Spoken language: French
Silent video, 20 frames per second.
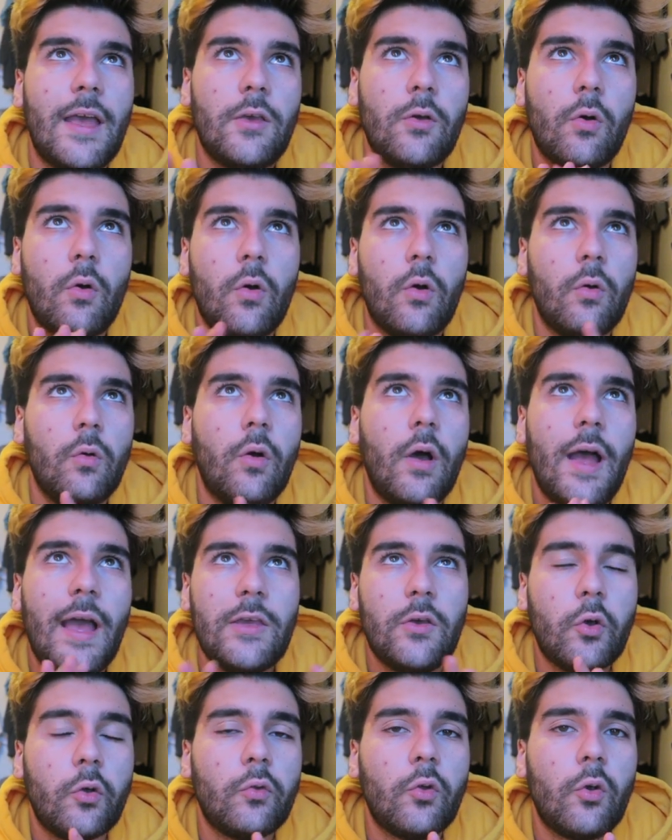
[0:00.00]
ailleurs
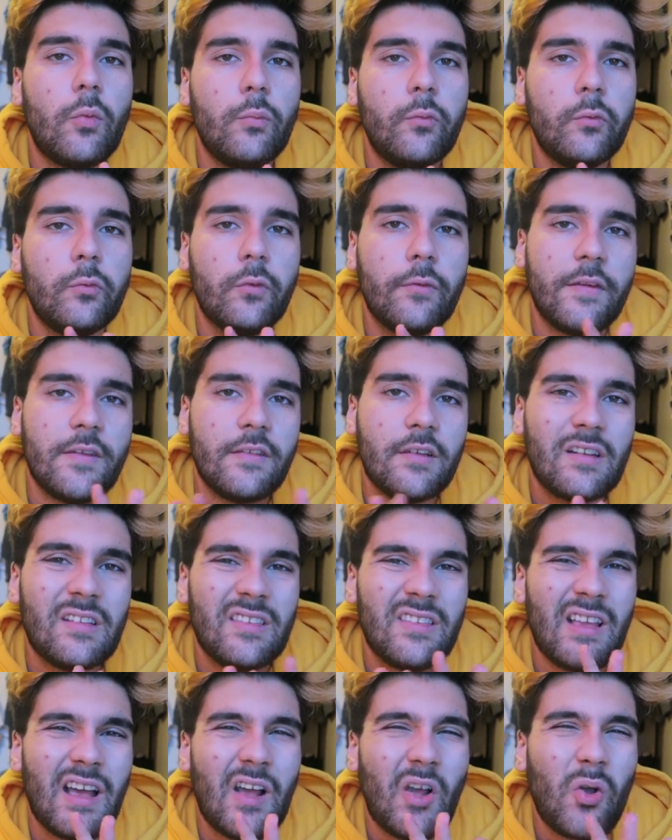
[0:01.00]
ailleurs dans le monde, on va dire
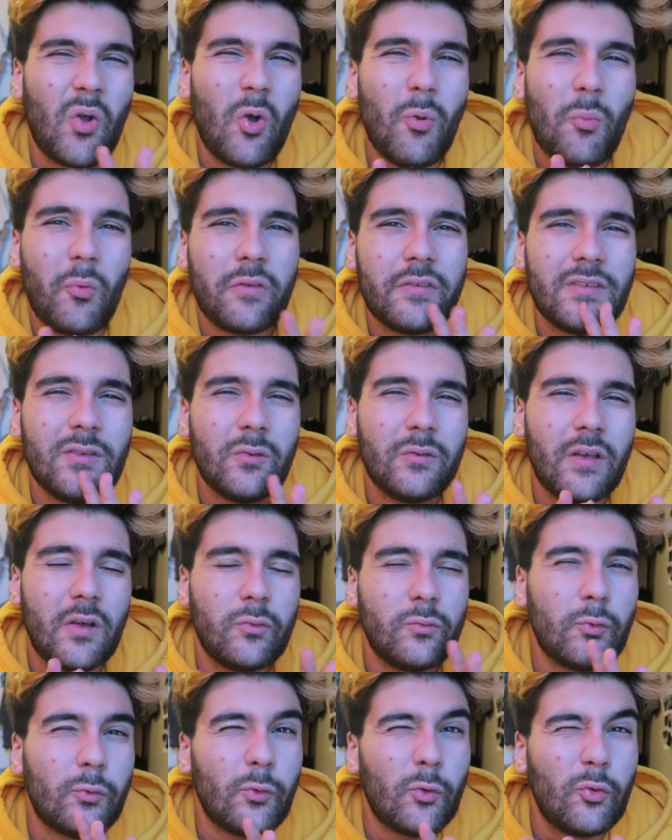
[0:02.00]
que ça a commencé aux
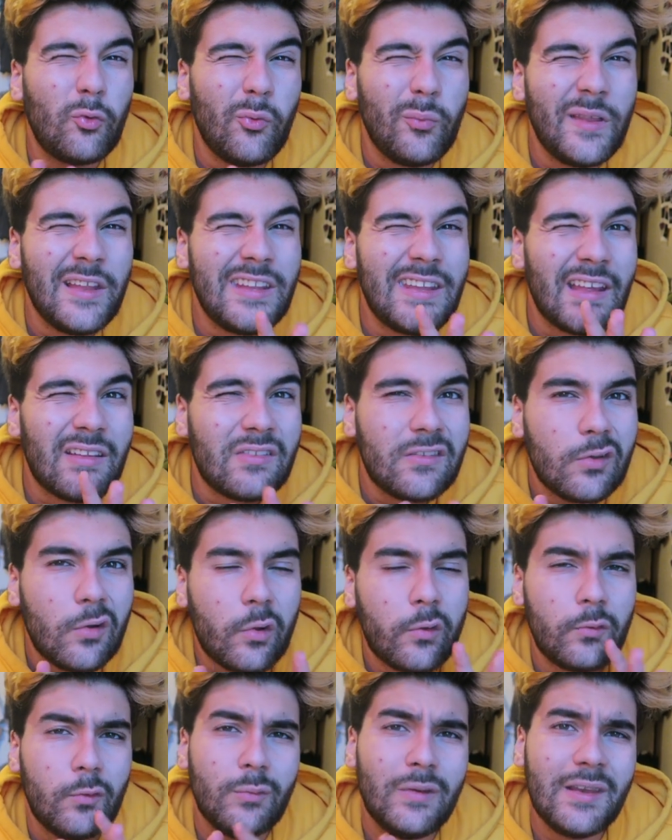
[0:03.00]
alentours de
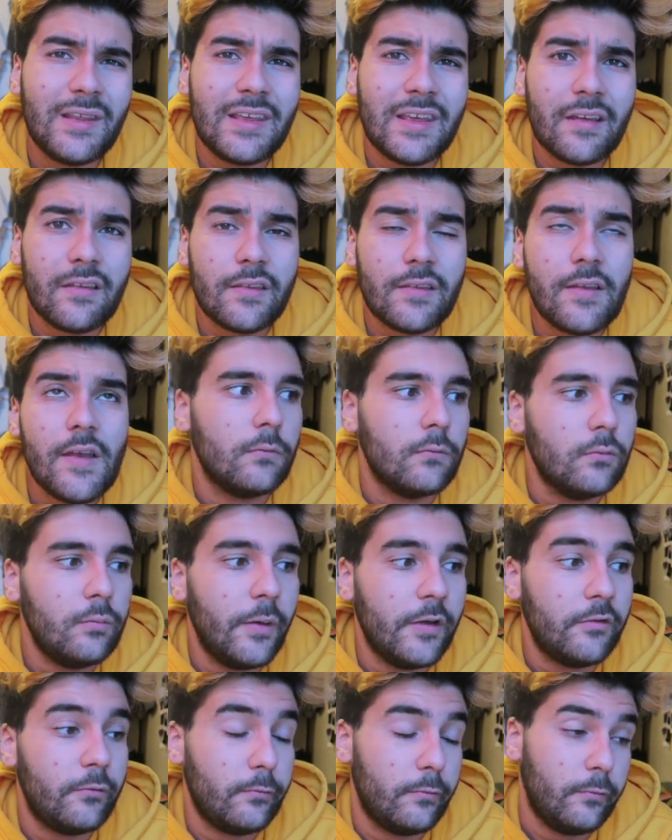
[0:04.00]
2014-2015. Du coup,
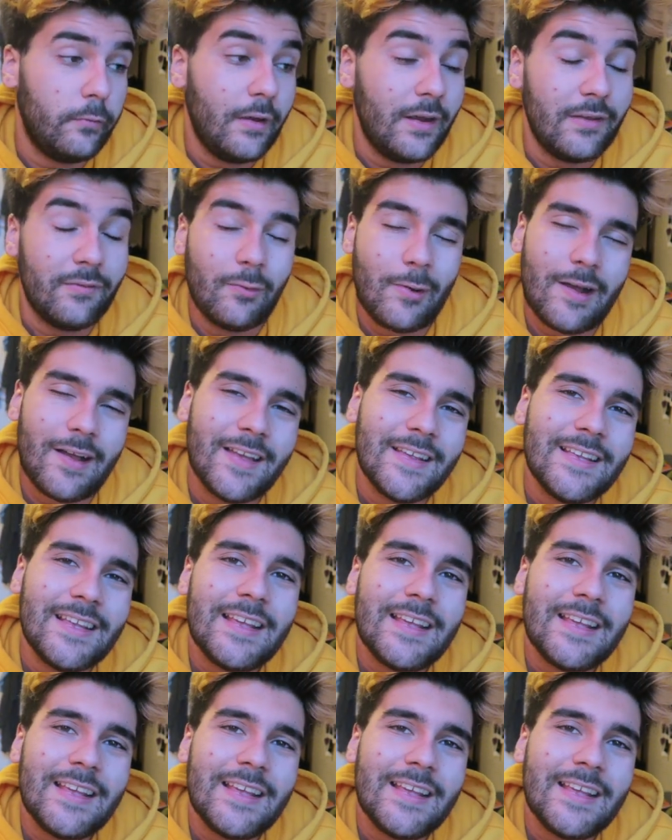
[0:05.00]
bah, je suis allé voir